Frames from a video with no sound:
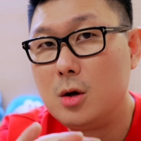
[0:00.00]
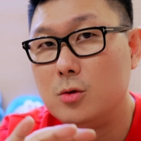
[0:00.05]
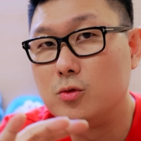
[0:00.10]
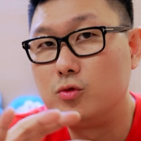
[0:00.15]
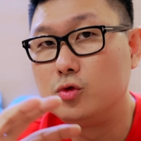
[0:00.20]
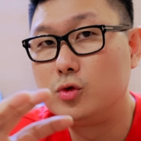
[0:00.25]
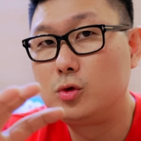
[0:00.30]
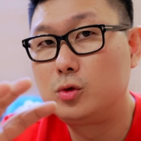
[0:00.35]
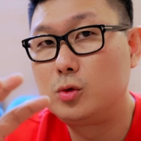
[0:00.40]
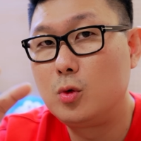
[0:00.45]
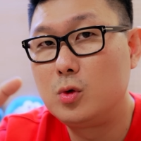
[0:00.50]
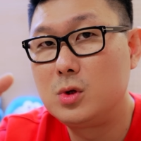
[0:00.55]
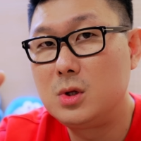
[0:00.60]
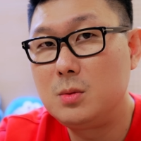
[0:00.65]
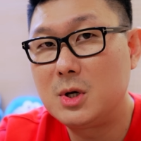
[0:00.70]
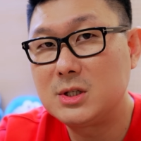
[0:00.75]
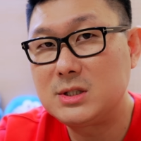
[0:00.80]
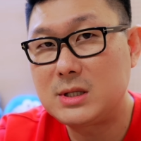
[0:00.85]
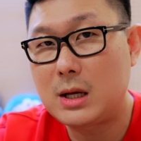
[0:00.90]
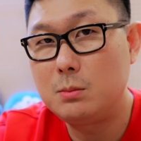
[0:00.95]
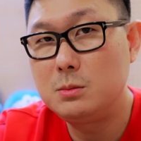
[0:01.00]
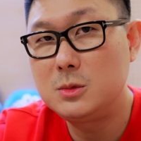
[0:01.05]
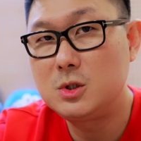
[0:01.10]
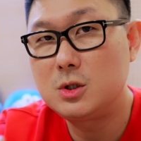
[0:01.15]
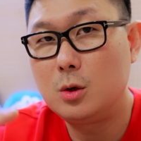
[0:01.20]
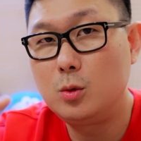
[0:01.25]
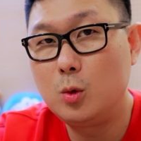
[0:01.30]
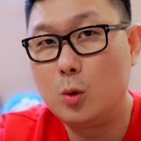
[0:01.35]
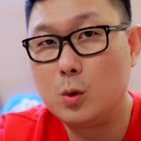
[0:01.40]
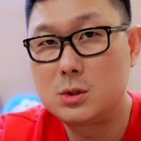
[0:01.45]
웃돈이 막
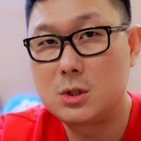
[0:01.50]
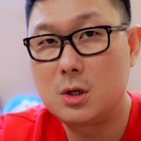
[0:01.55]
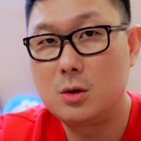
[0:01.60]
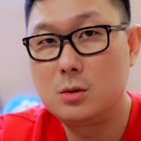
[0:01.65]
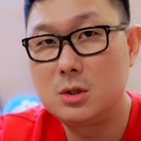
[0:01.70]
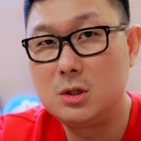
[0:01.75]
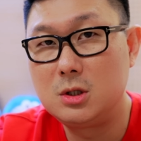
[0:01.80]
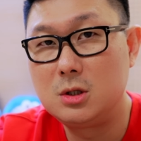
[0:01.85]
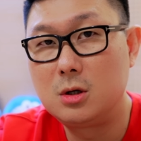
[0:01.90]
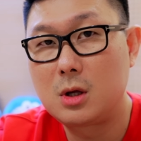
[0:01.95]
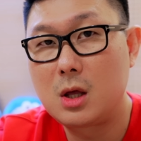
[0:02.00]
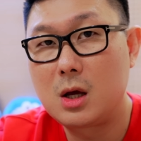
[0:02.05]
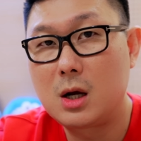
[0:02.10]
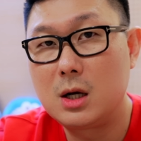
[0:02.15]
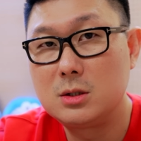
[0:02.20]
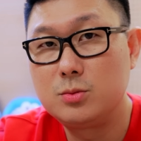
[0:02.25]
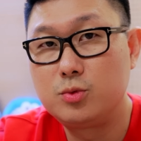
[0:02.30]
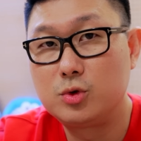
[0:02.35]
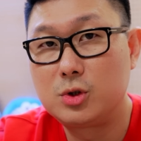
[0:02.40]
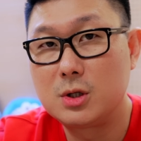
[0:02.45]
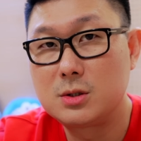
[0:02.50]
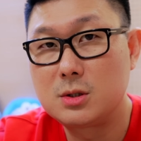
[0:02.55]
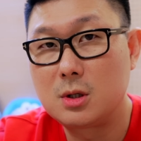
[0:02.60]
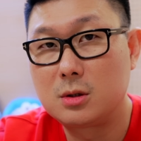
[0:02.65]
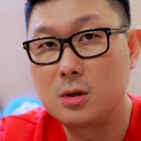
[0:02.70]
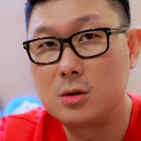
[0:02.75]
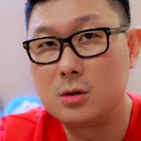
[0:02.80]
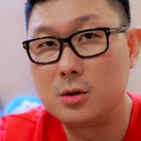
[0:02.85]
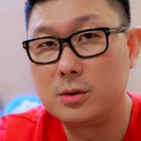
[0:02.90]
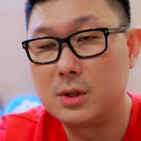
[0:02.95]
3천, 5천 이렇게까지
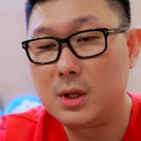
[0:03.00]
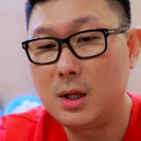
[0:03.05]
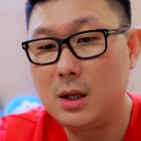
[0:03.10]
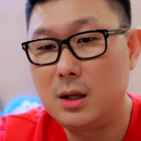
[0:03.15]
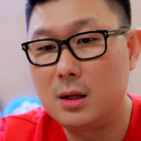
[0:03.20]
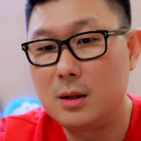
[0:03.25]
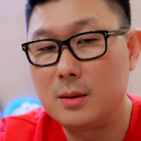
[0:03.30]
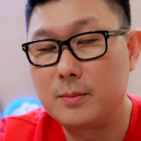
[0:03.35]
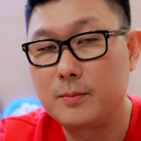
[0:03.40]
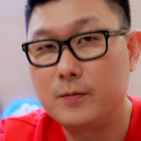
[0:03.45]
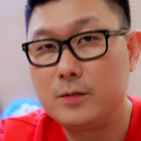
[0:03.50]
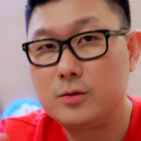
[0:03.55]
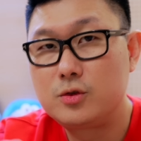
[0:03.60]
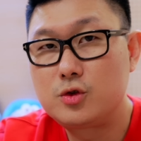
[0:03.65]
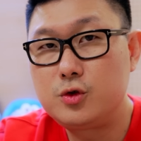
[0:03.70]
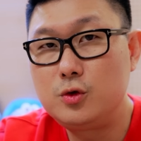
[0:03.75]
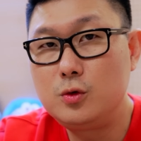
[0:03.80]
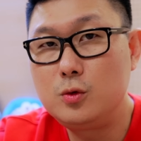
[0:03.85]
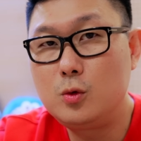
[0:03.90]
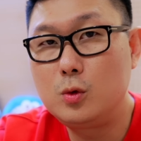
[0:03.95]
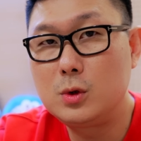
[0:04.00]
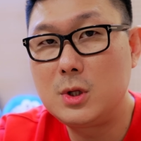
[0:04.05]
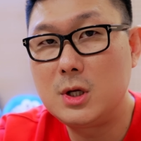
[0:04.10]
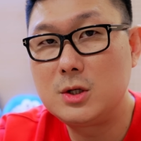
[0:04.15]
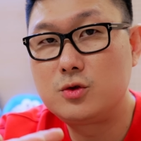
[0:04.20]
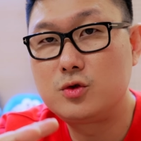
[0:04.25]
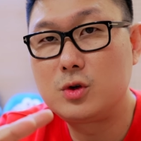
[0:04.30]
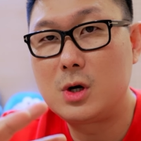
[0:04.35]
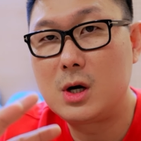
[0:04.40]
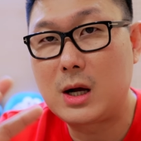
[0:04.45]
붙었었던 건데 출고
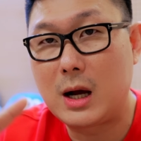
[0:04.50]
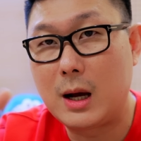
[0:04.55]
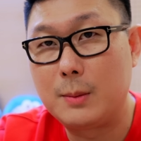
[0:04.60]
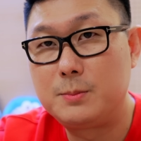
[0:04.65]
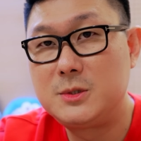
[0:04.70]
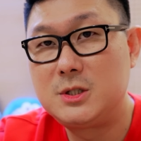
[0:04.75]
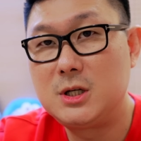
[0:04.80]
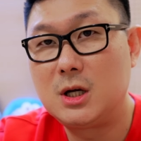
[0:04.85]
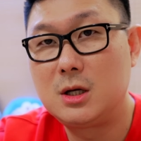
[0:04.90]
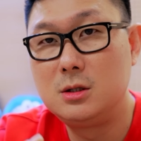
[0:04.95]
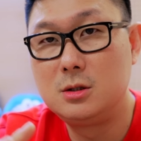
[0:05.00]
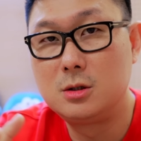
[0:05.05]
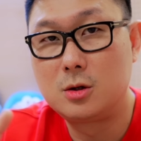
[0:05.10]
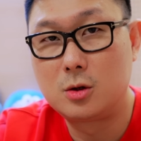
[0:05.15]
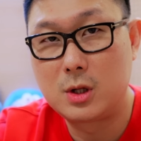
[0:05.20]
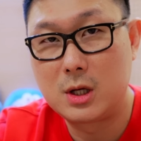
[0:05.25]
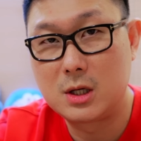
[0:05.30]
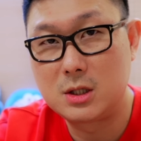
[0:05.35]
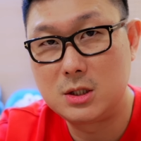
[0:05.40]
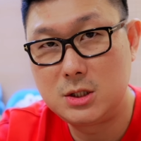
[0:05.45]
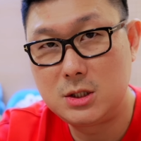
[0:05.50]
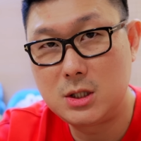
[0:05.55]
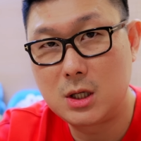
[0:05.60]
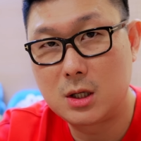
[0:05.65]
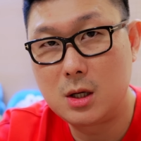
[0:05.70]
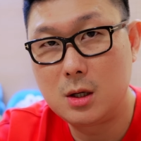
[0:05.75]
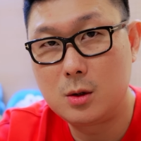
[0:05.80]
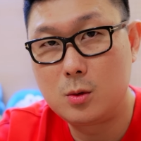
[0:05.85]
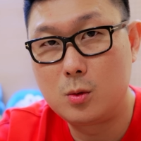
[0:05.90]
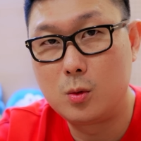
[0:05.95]
대수가 갑자기 늘어나기
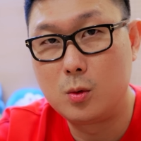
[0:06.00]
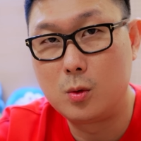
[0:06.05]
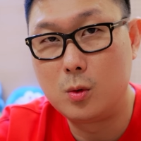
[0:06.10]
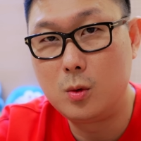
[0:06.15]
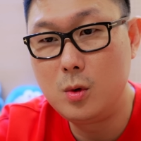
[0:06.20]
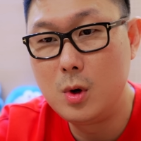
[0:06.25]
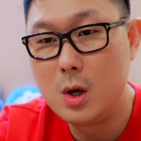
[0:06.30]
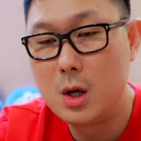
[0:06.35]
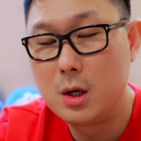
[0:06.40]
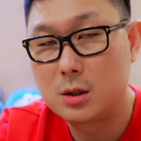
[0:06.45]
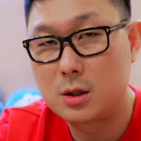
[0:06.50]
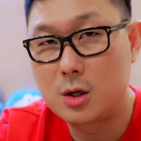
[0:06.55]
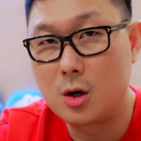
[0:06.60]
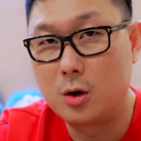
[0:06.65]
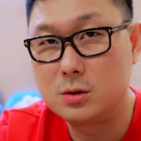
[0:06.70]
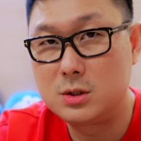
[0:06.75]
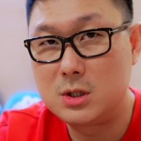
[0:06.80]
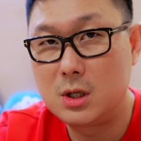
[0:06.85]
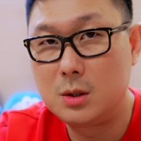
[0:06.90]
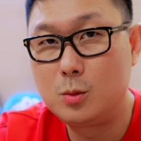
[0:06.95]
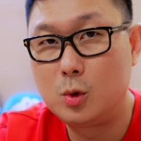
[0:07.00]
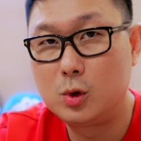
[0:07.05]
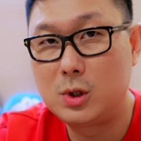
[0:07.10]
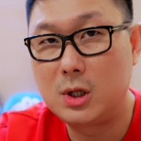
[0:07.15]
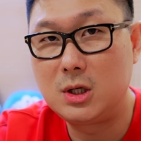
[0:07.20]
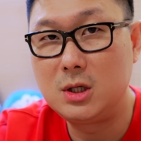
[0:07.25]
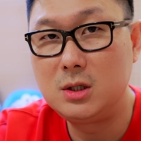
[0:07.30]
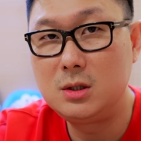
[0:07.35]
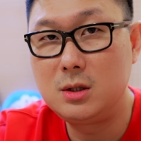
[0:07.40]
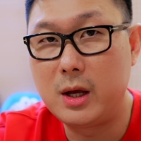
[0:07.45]
시작했고 경쟁
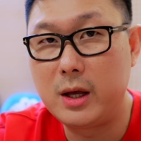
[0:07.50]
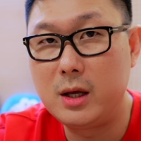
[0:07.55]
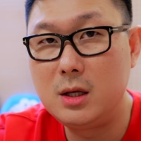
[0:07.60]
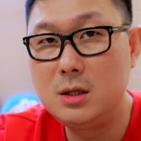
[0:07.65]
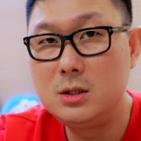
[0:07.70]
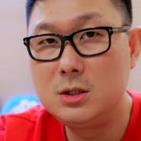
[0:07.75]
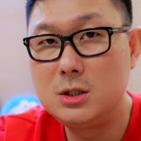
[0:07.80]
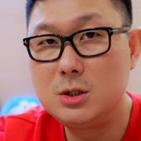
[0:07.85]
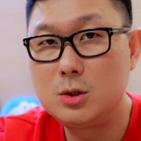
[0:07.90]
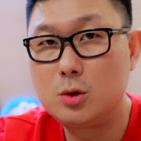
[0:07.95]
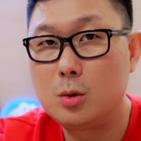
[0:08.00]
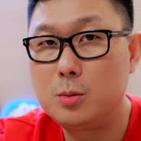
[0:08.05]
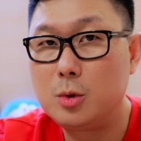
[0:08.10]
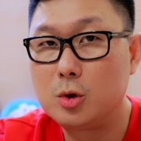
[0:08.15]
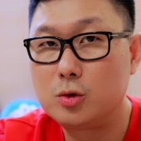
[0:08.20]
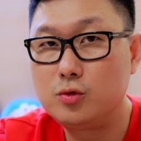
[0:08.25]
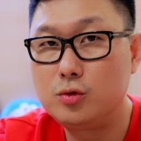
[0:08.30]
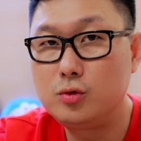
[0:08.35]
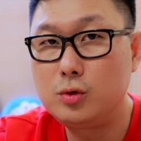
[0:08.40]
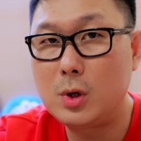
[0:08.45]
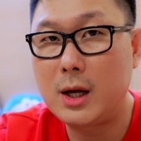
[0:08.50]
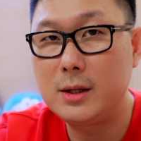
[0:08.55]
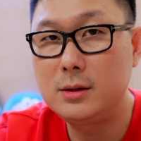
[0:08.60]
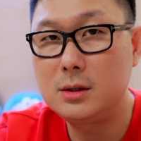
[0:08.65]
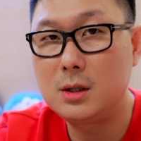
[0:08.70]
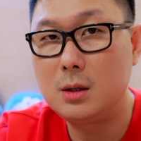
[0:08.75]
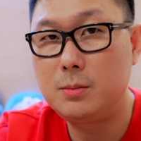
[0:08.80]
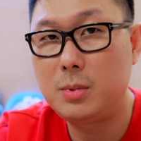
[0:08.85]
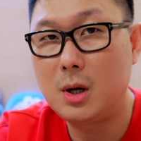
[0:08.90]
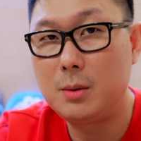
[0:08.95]
모델인 레인지 로버도 한
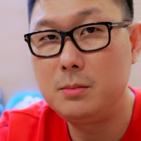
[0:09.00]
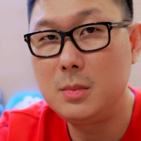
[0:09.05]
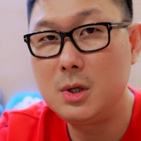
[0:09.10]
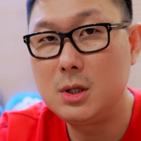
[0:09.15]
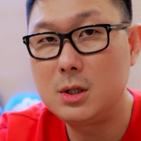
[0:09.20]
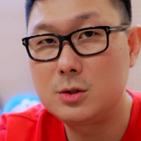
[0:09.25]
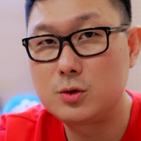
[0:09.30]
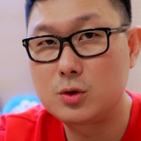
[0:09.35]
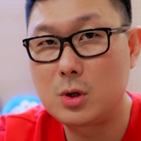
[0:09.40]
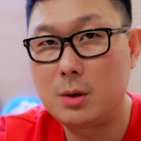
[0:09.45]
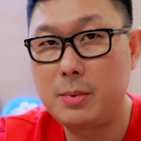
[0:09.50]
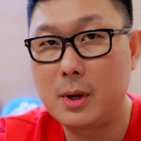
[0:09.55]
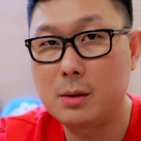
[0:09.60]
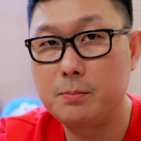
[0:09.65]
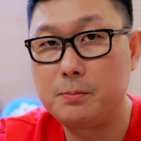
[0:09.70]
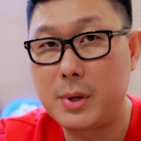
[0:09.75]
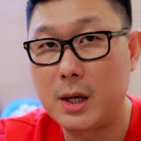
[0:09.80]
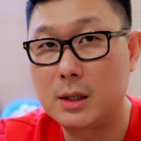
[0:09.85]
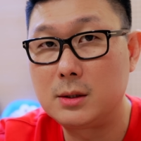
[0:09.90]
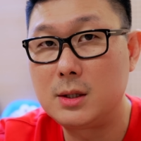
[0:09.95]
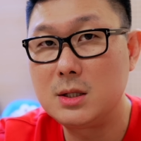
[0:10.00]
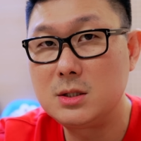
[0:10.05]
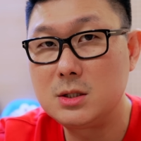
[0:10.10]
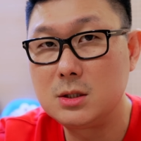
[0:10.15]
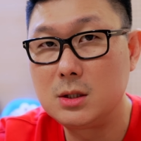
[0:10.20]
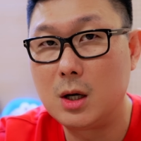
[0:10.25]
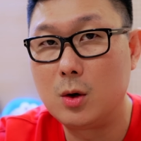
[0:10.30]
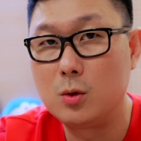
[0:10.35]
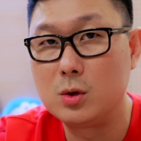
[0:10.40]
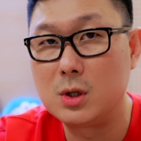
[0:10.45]
달 판매 대수가 100, 대씩
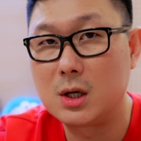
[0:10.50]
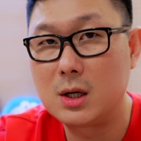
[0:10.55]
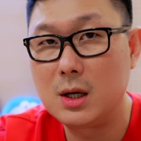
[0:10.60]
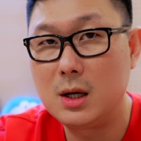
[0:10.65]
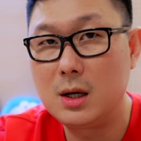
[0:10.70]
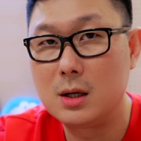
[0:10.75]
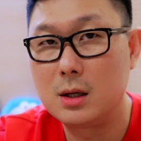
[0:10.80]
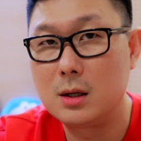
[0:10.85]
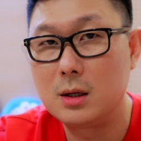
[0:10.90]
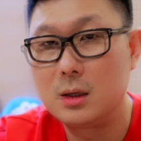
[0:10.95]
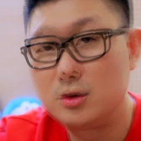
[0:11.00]
나오니까